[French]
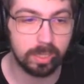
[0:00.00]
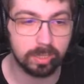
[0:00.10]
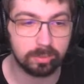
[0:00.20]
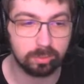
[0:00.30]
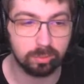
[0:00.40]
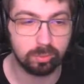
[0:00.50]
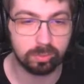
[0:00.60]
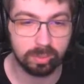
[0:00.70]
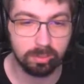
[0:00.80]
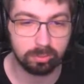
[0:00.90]
on a un
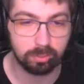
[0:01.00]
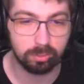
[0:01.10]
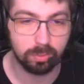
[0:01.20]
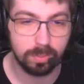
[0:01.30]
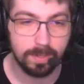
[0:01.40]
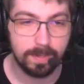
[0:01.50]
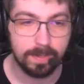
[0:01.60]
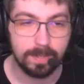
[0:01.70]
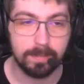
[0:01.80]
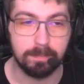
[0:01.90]
studio talentueux
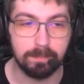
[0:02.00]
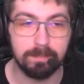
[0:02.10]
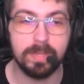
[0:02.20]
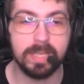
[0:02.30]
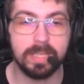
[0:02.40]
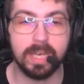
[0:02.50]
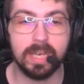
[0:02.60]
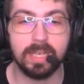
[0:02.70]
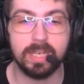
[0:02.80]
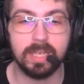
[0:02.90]
mais qui,